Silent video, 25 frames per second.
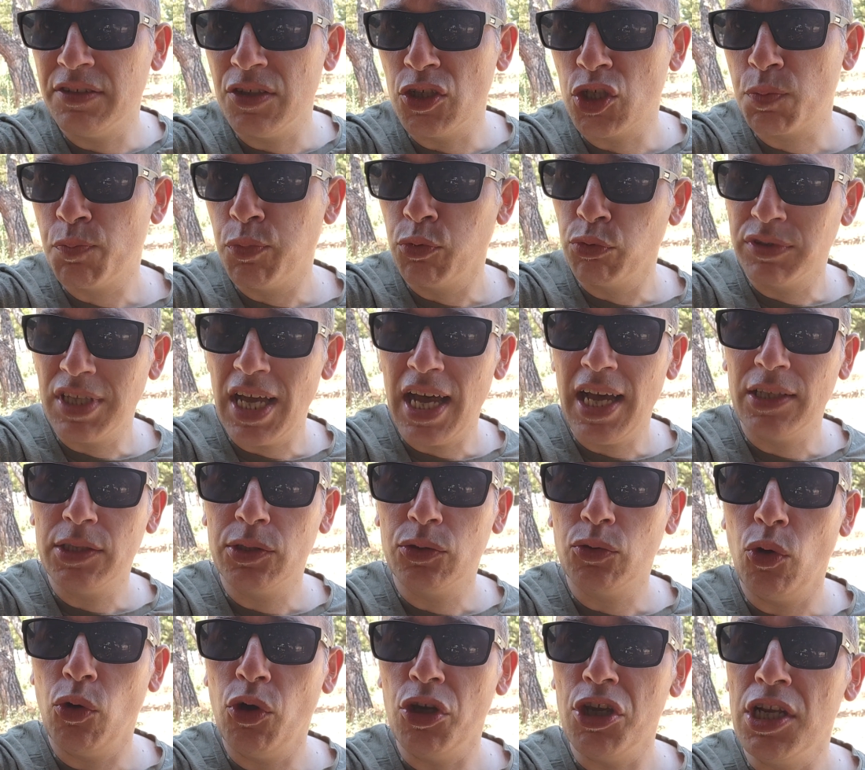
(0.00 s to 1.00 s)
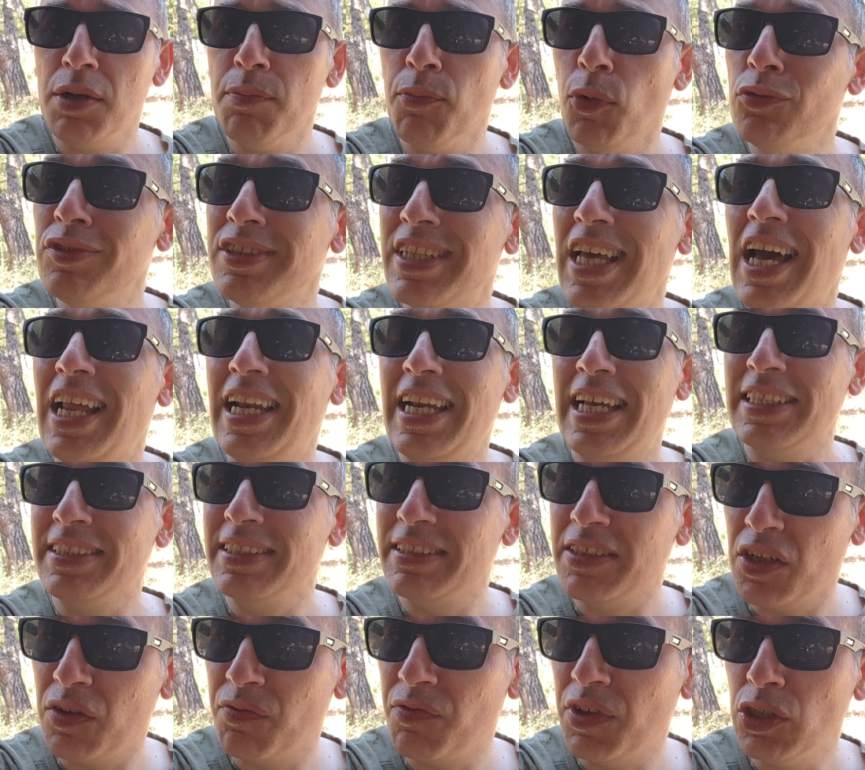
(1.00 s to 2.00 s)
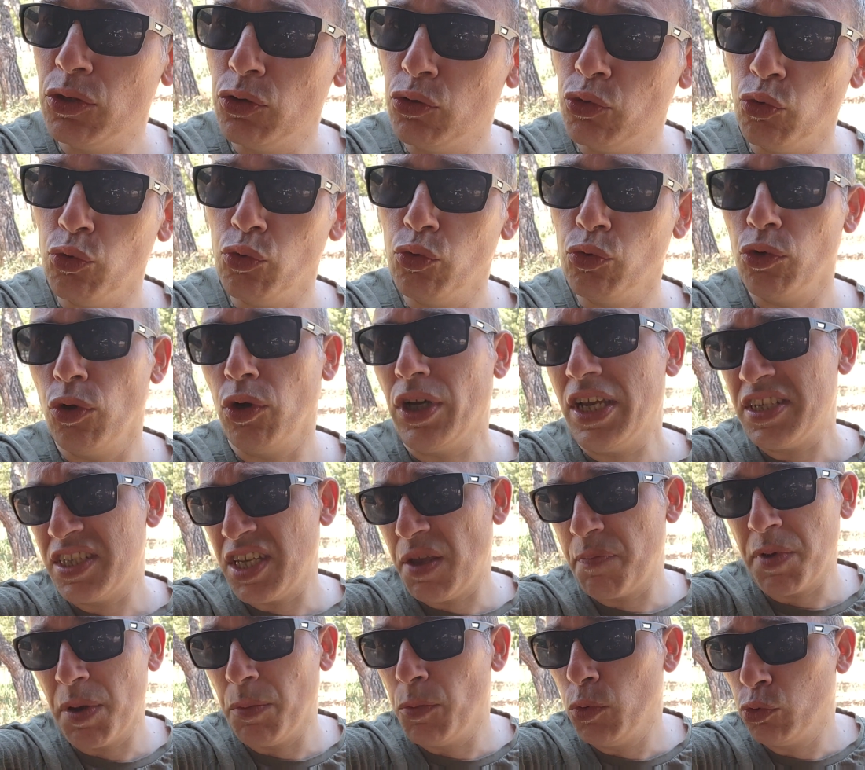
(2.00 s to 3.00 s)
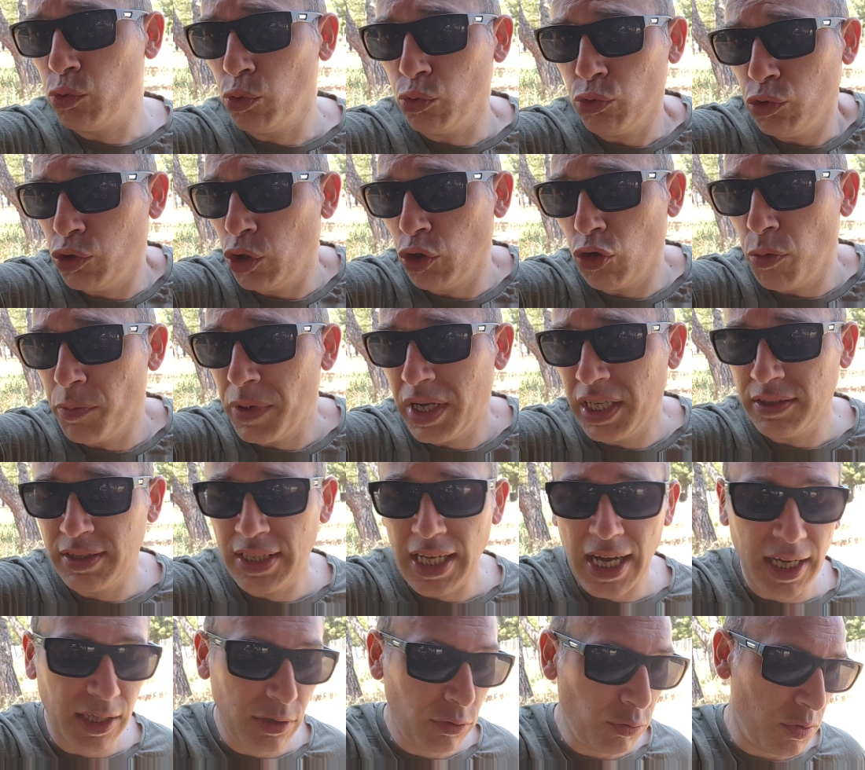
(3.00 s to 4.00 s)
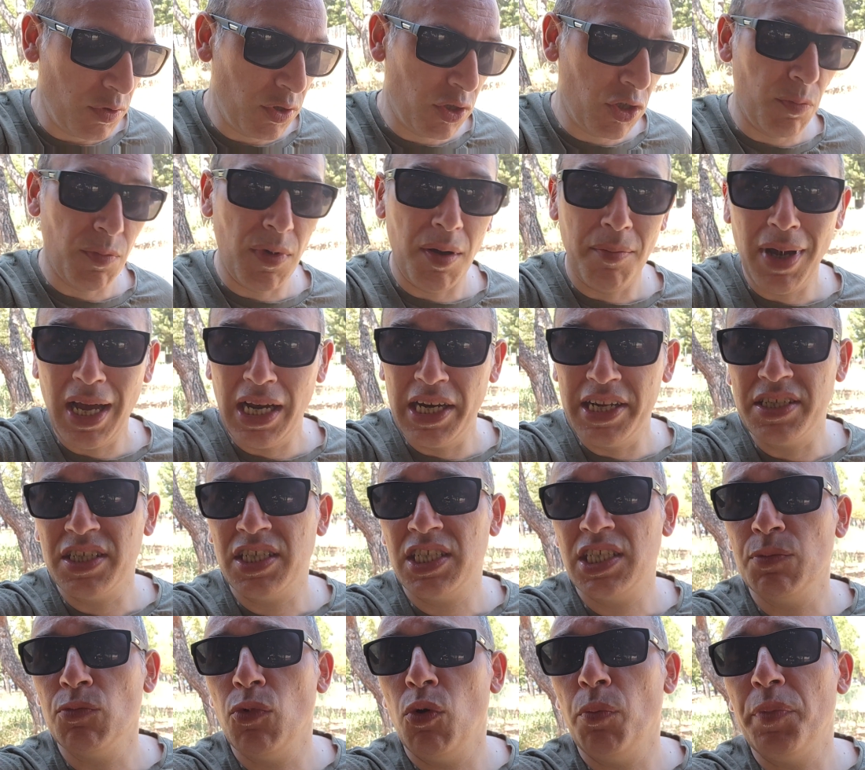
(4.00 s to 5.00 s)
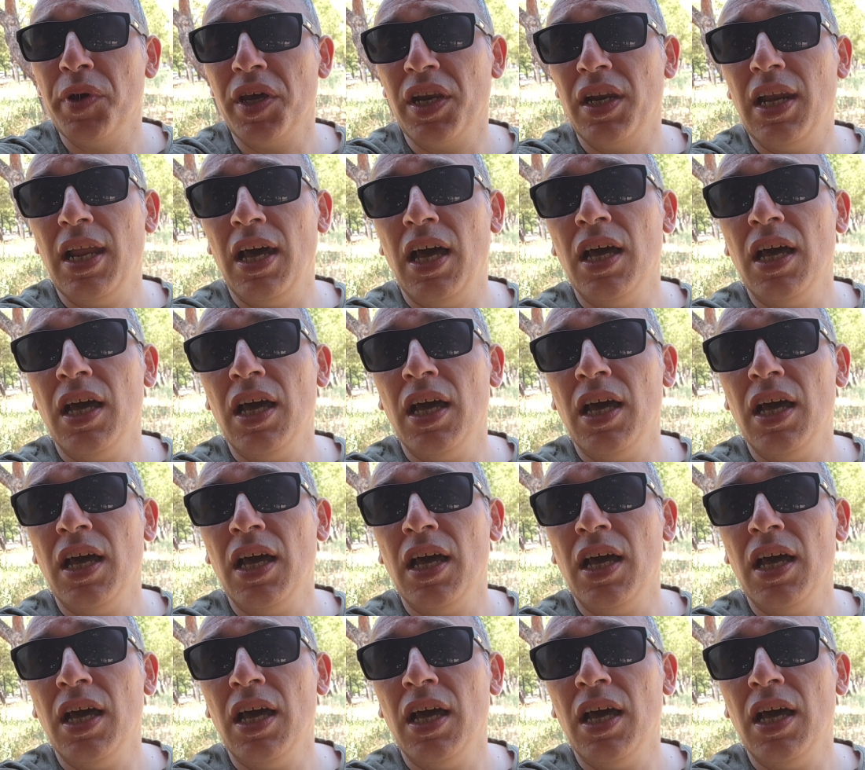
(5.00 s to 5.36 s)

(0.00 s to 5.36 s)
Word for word: disputato il mondiale under 21 che sappiamo tutti com'è andato, insomma malissimo per